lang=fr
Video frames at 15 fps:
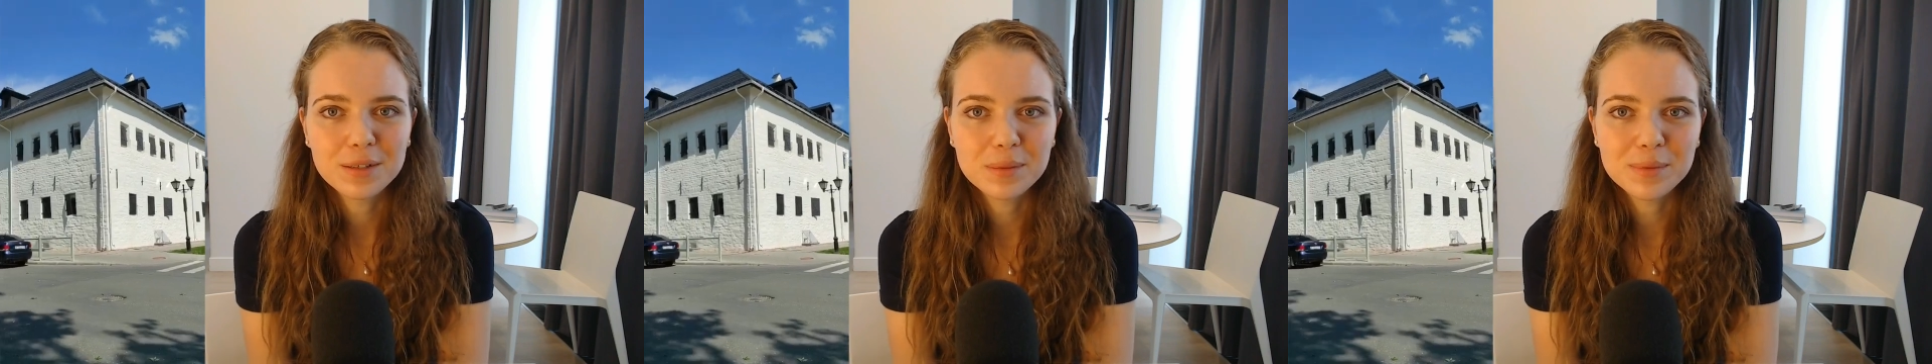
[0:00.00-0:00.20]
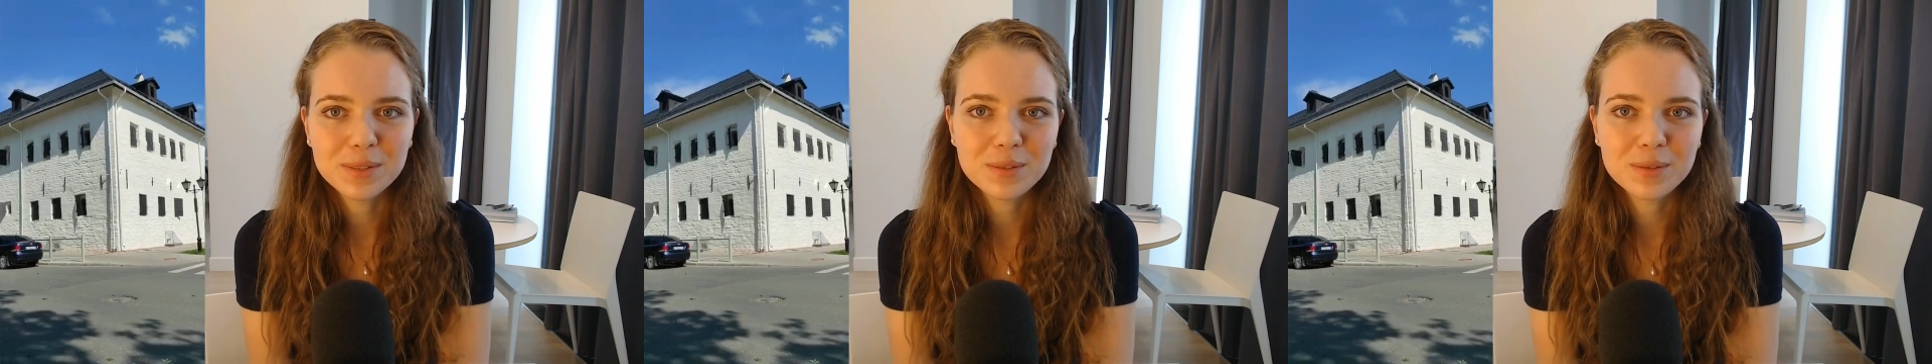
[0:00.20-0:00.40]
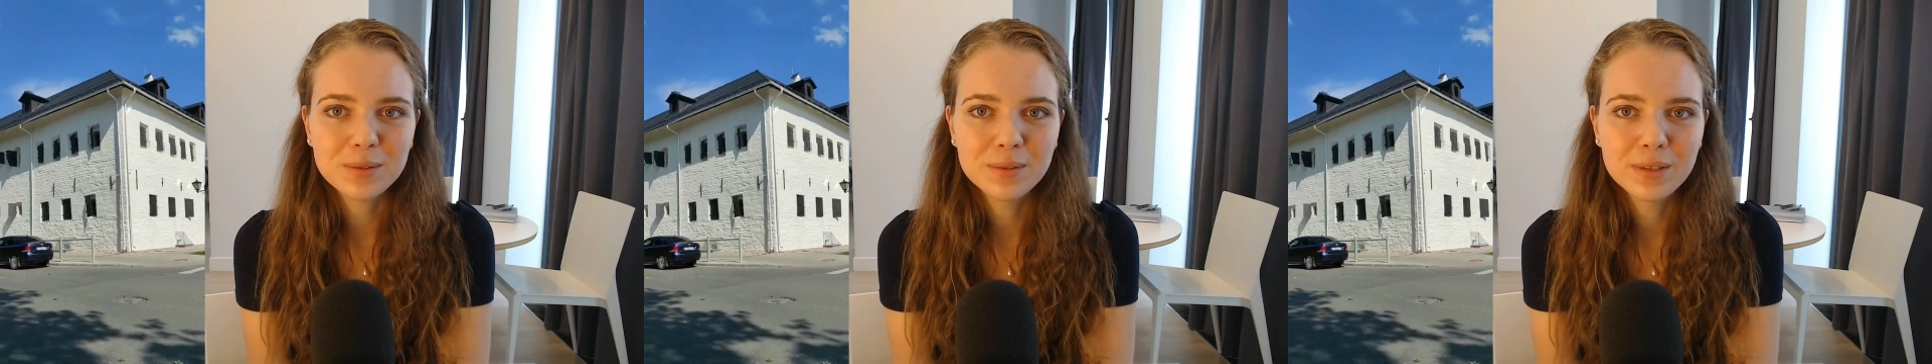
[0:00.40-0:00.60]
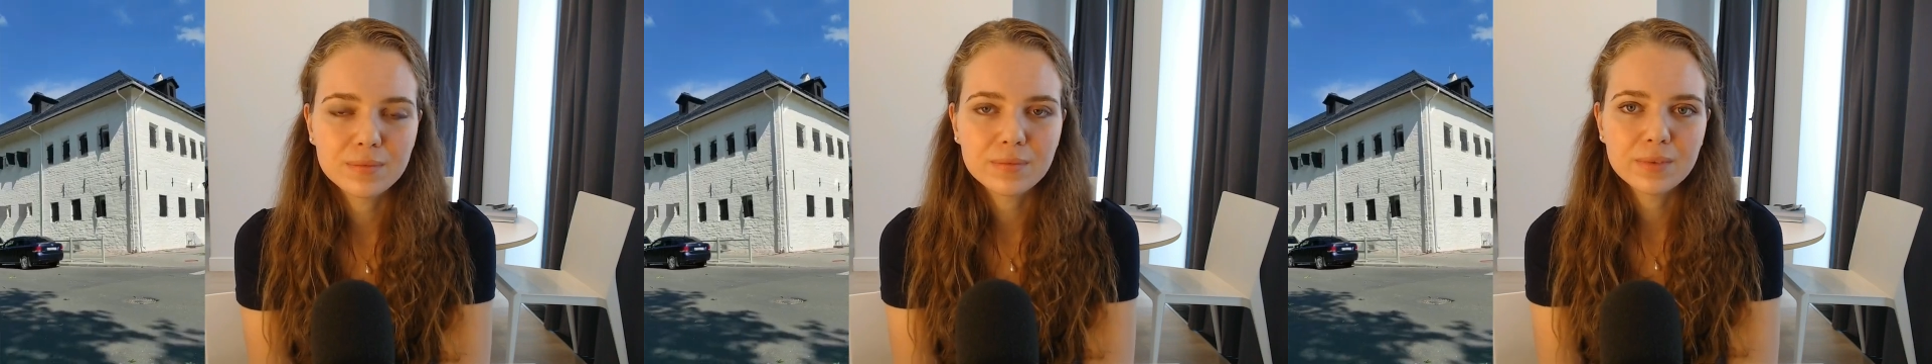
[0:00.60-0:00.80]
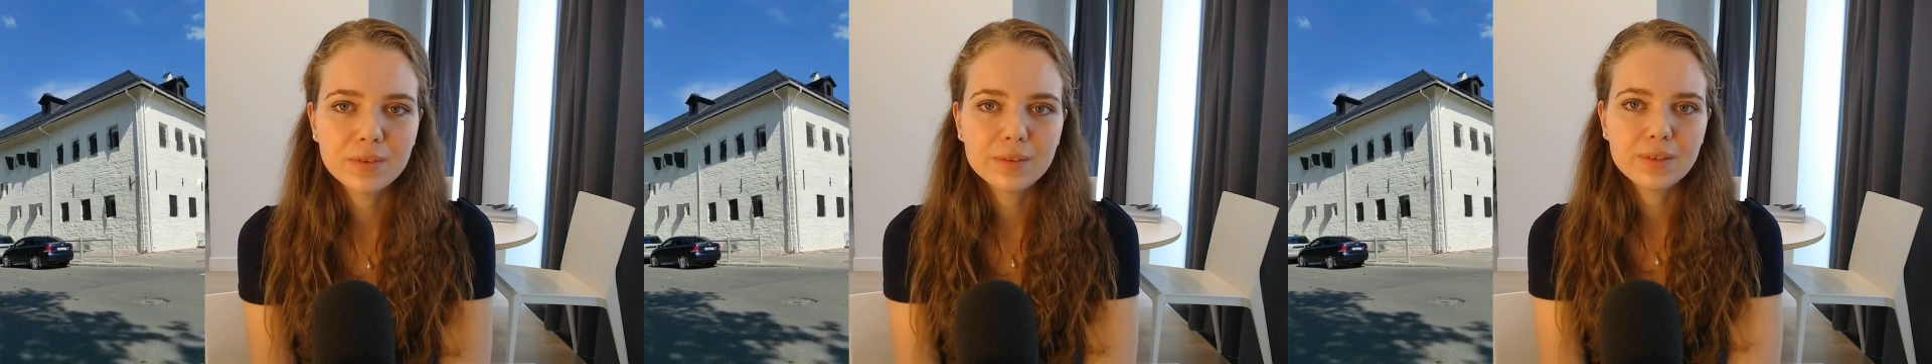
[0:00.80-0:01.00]
Moscou.
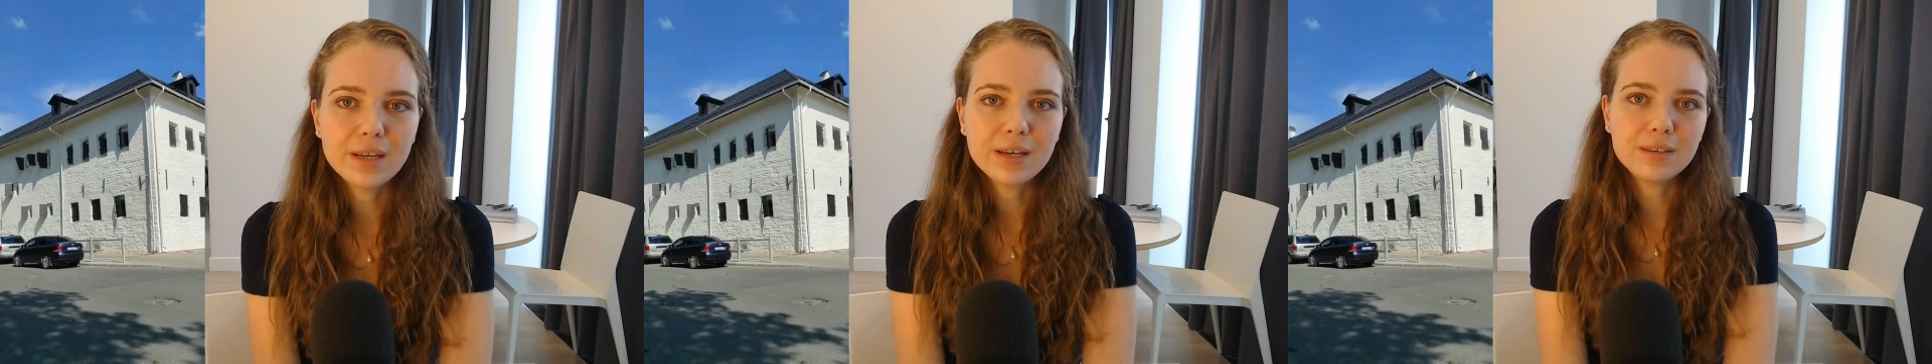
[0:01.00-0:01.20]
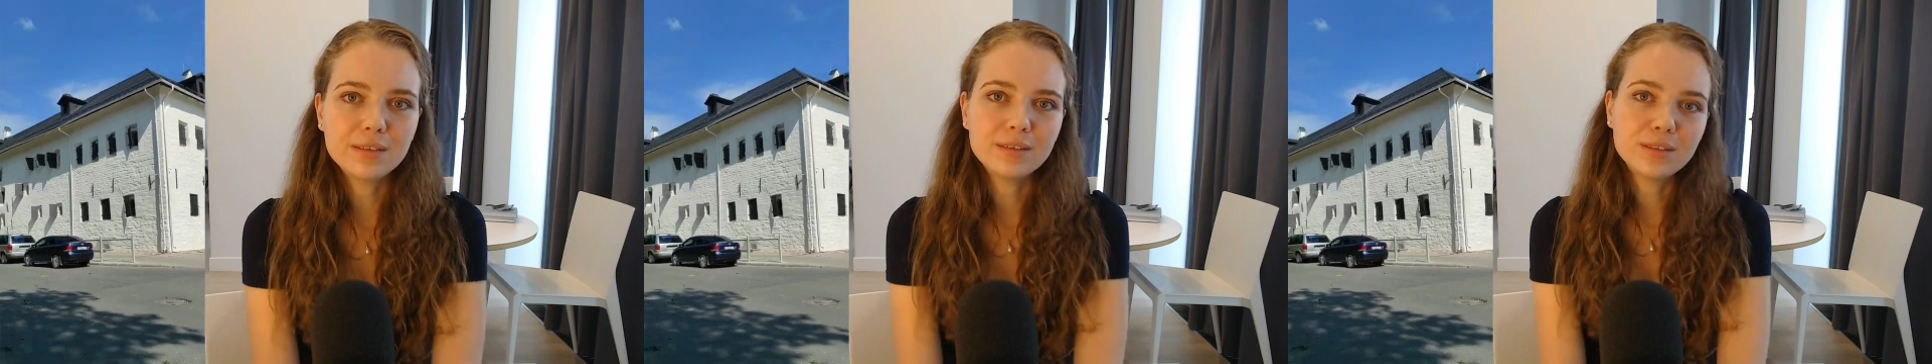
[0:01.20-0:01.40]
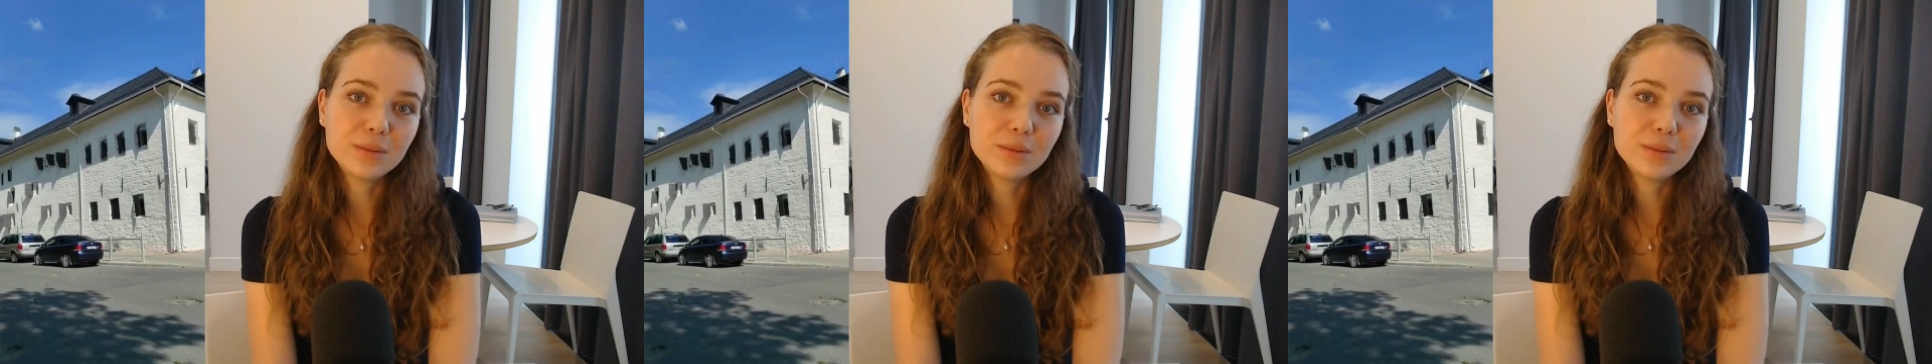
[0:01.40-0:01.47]
Donc là,